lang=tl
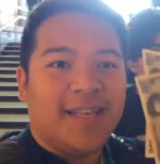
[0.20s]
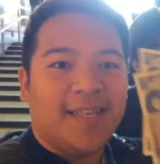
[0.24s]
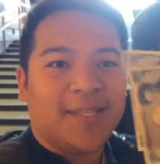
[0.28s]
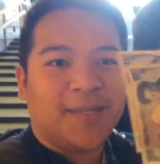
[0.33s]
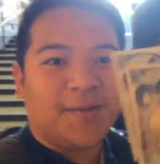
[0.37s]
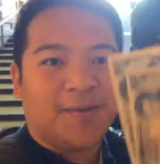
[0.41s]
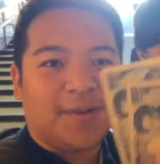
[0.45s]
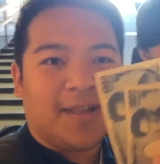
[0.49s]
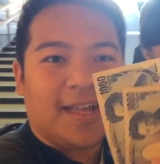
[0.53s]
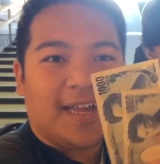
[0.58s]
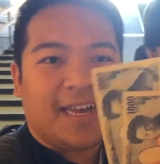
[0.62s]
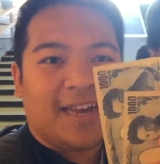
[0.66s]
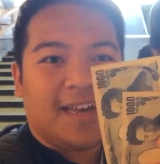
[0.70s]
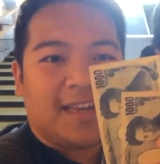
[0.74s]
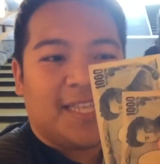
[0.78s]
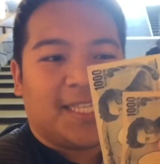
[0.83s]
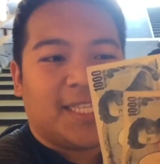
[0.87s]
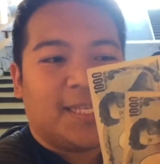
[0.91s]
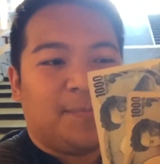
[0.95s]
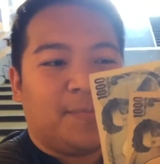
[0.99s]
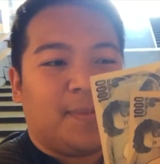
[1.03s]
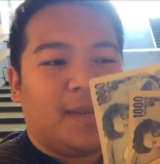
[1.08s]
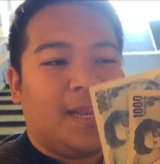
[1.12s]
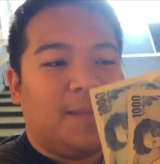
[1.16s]
So
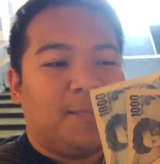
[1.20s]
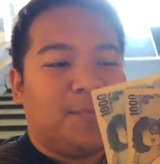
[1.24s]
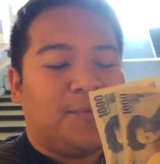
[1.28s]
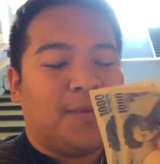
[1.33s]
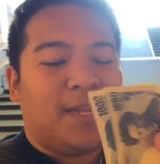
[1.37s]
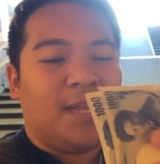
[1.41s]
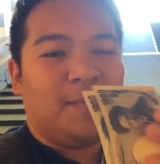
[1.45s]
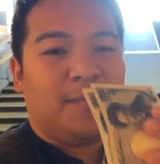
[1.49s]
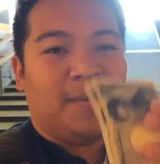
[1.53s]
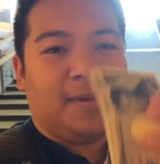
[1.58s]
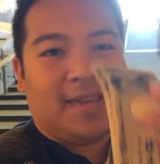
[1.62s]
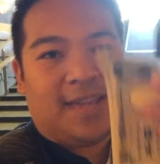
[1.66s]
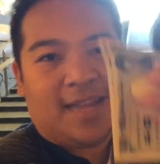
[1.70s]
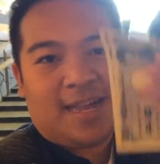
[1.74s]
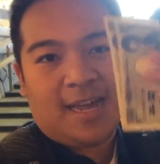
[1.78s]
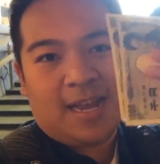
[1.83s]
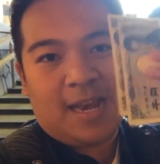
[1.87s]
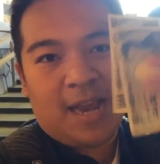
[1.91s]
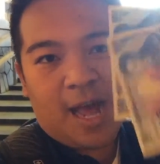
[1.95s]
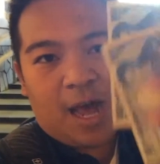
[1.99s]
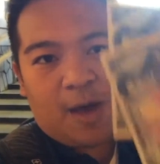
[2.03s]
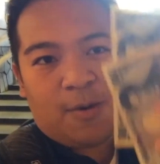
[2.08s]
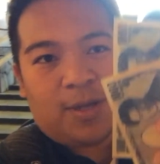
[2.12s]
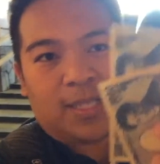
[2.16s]
kaka-receive pa lang po namin ng
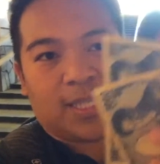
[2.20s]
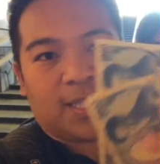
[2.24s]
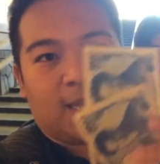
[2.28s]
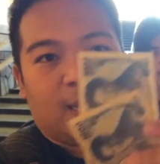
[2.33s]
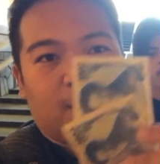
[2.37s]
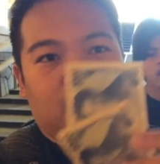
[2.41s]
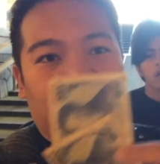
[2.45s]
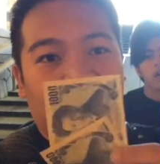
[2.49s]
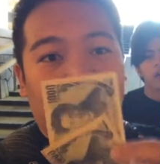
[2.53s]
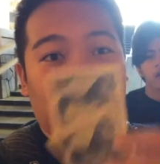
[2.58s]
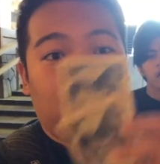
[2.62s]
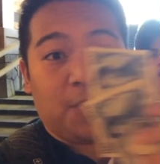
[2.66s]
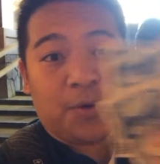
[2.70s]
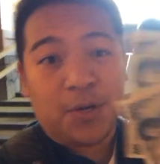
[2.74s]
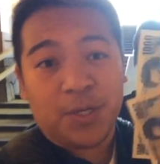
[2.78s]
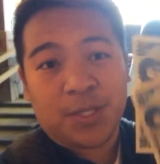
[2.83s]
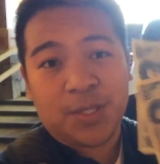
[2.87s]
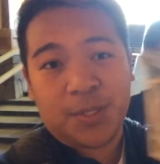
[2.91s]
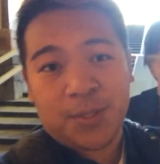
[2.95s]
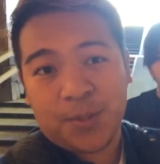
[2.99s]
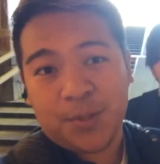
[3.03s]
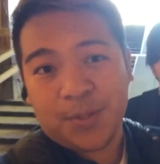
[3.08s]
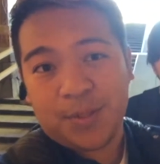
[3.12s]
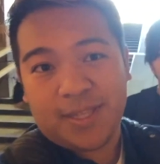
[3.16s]
allowance namin for
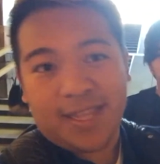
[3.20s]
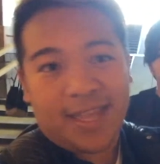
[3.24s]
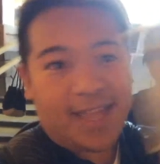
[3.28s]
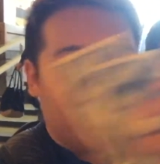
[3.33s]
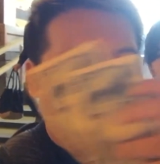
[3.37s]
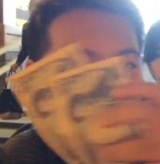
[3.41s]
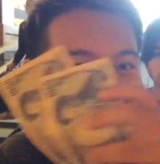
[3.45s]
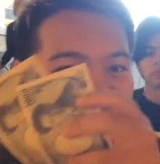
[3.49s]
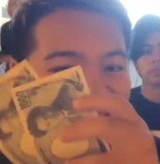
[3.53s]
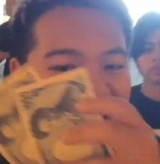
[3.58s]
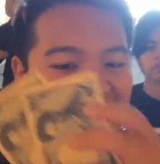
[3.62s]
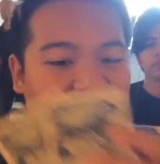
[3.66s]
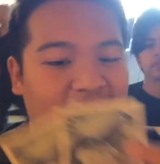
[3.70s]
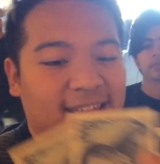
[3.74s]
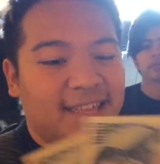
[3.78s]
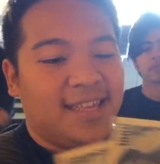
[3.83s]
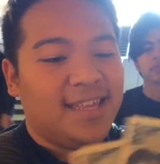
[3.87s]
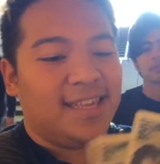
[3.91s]
today.